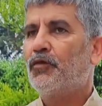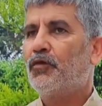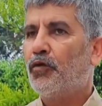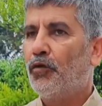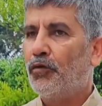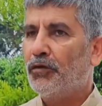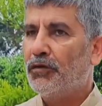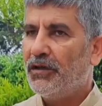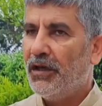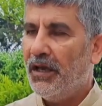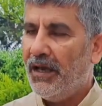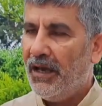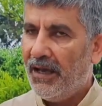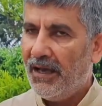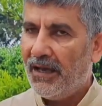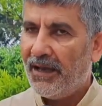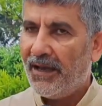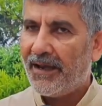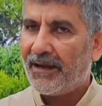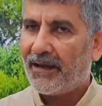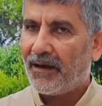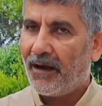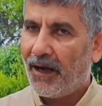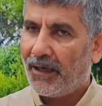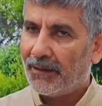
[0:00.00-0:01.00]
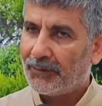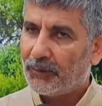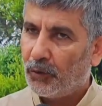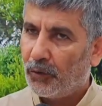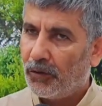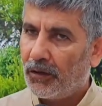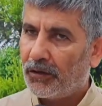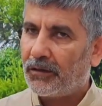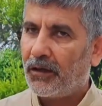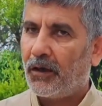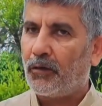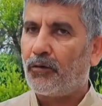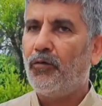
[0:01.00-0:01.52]
तो ये एक
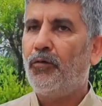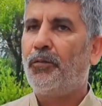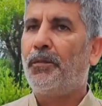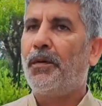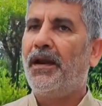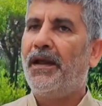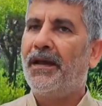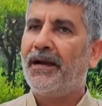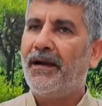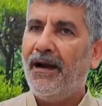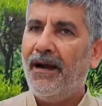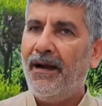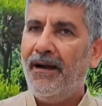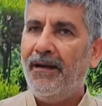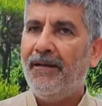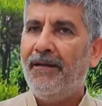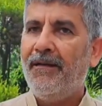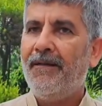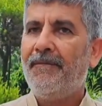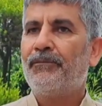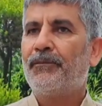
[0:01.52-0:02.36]
आंदोलन का रूप लेगा